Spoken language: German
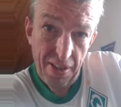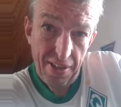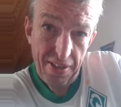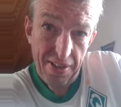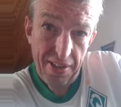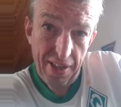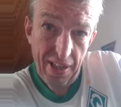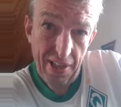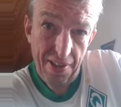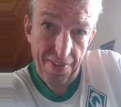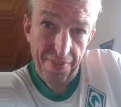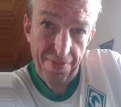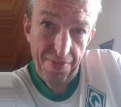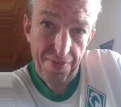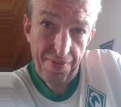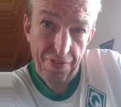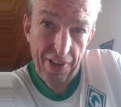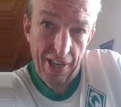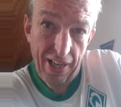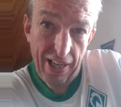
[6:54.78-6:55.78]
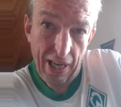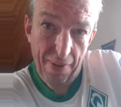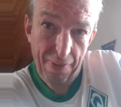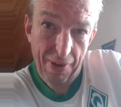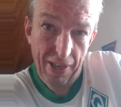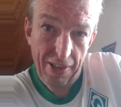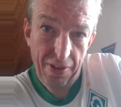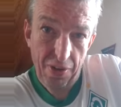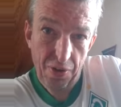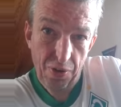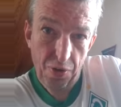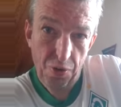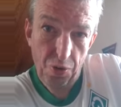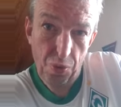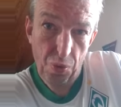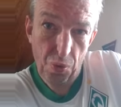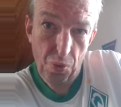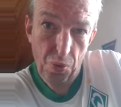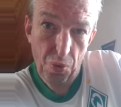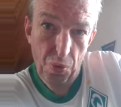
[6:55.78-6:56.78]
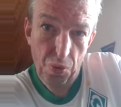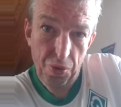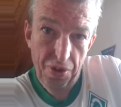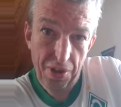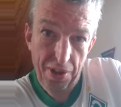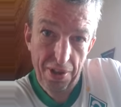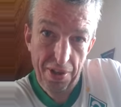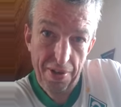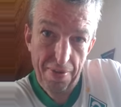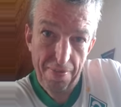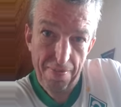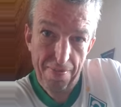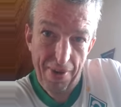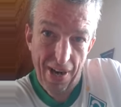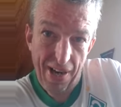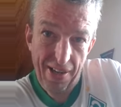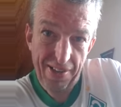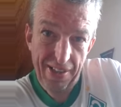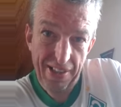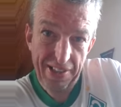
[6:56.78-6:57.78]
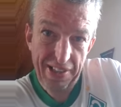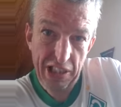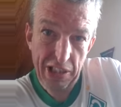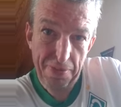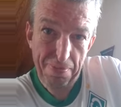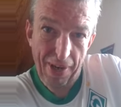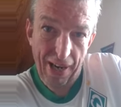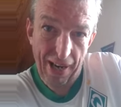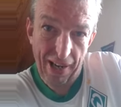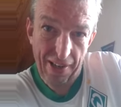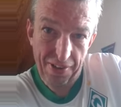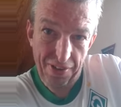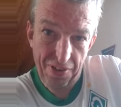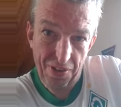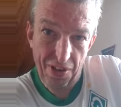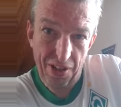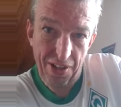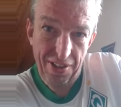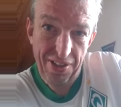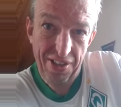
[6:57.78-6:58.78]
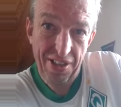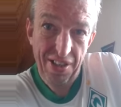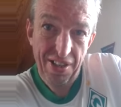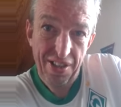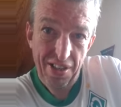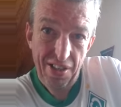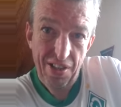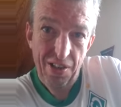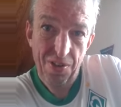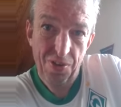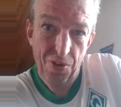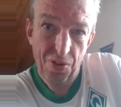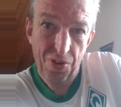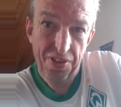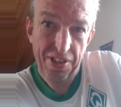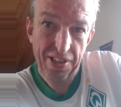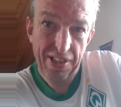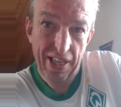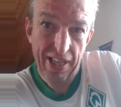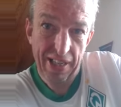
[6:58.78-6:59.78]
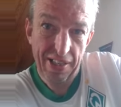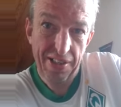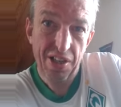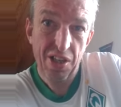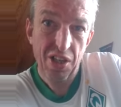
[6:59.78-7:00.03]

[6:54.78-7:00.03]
der Fanarbeit zugute. Macht richtig Spaß dort, lohnt sich echt.